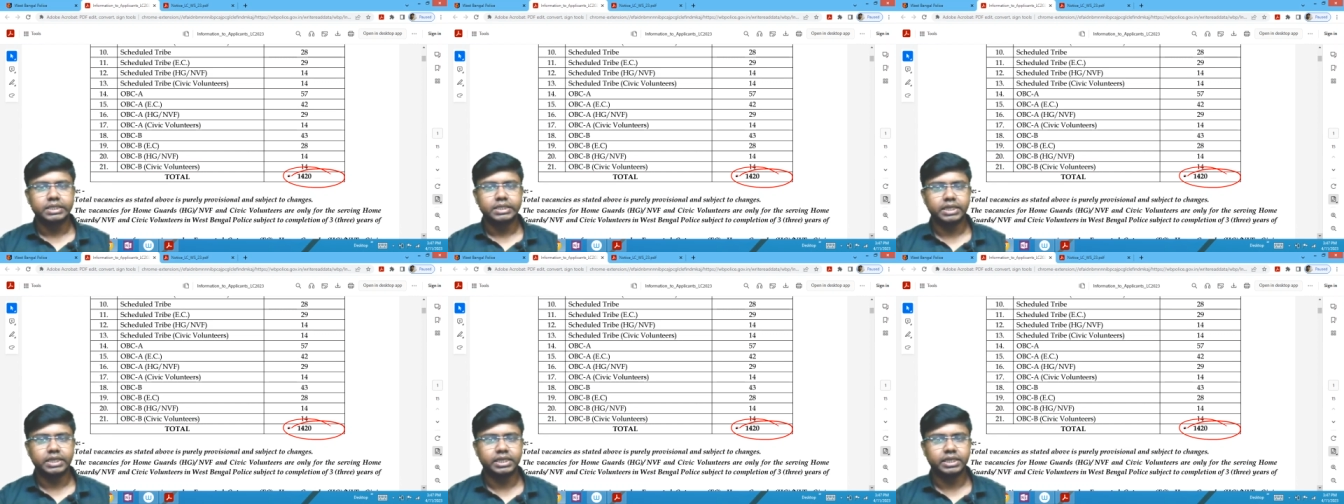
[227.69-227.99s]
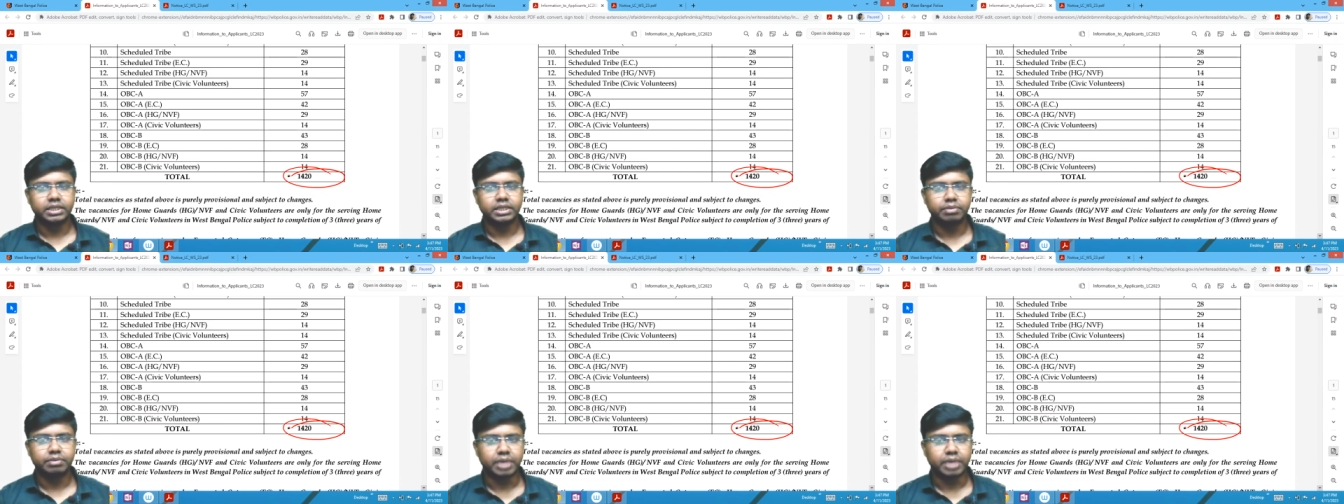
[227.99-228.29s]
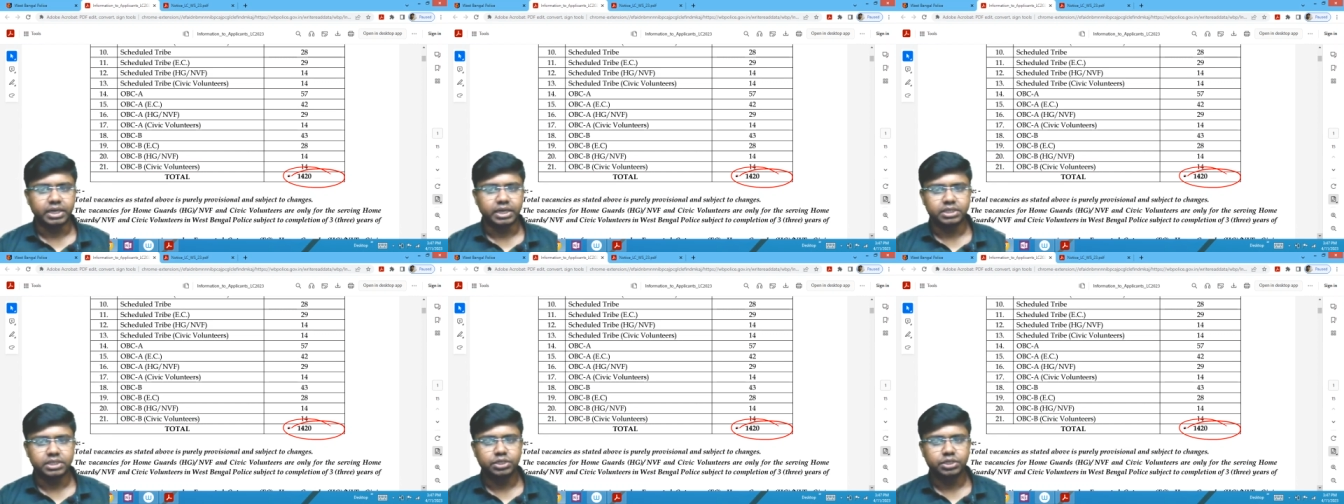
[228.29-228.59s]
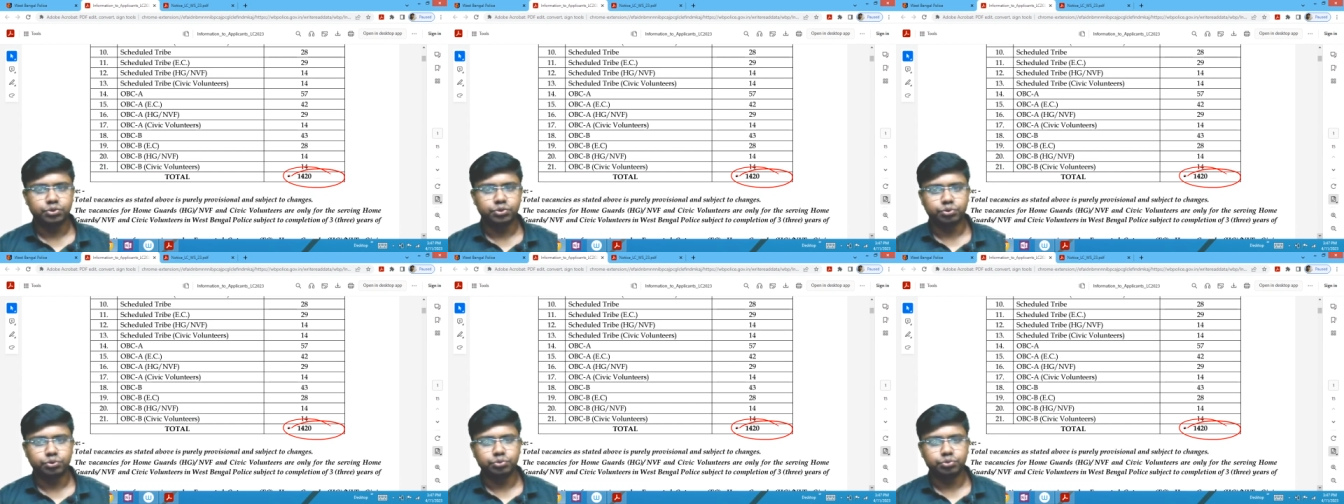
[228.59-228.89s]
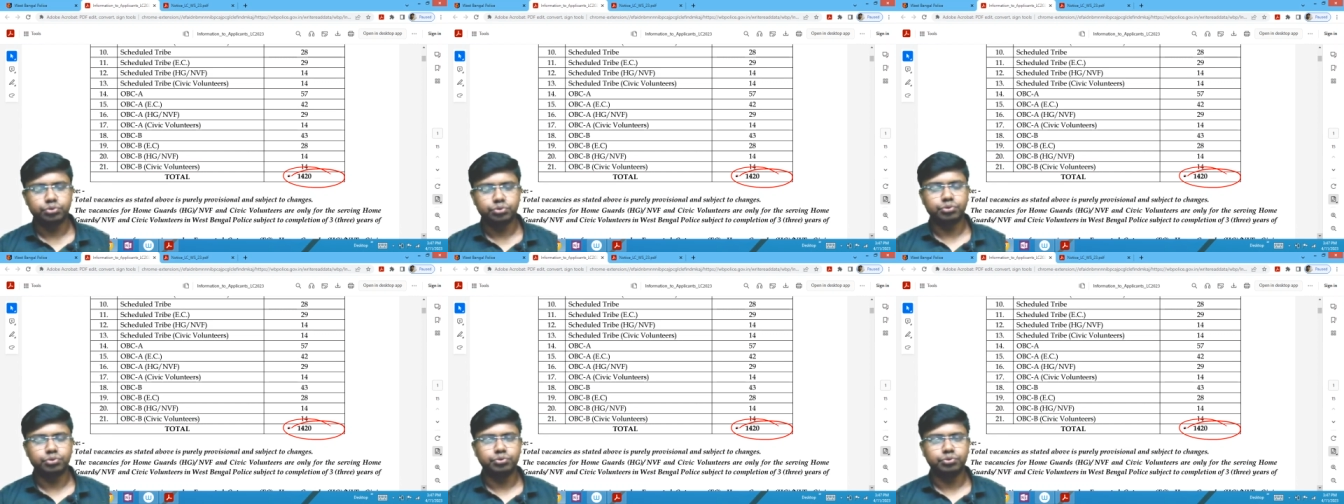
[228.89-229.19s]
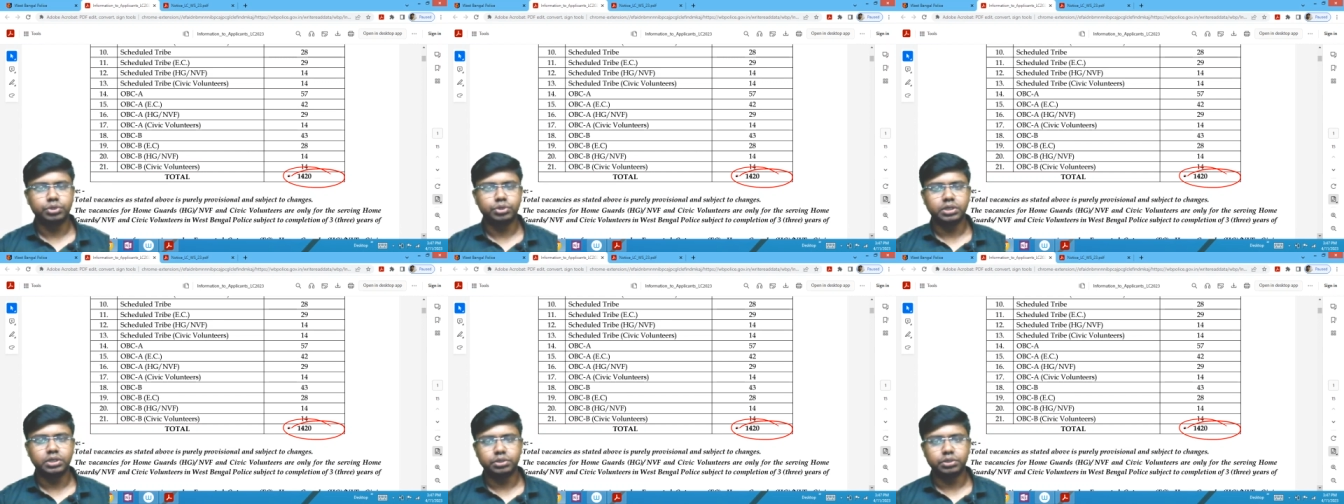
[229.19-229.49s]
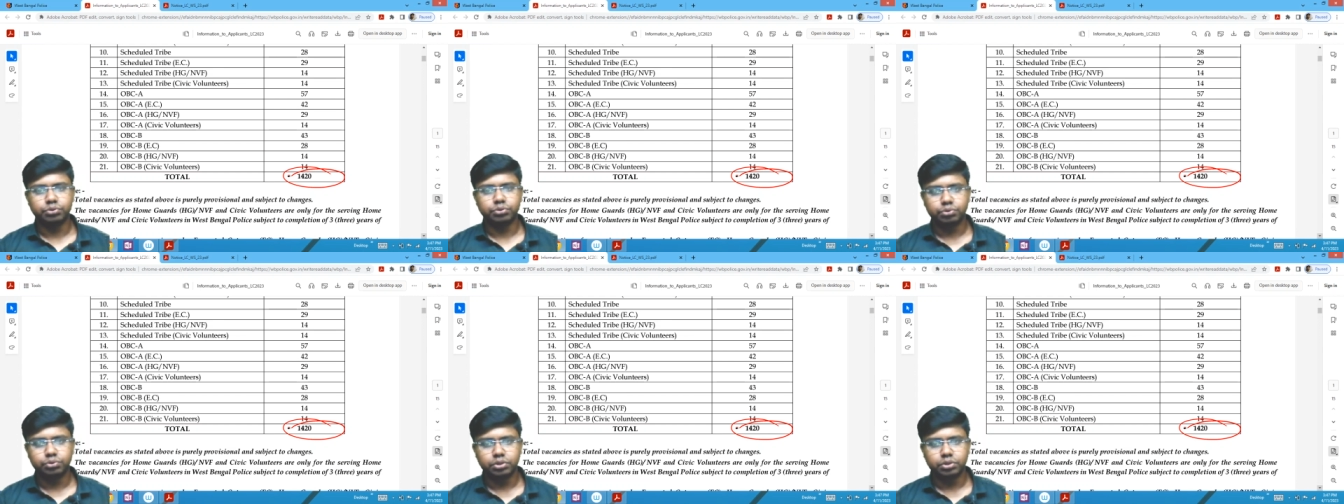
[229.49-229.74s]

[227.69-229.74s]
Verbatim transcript: সেক্ষেত্রে ভ্যাকেন্সি চোদ্দোশো কুড়ি কিন্তু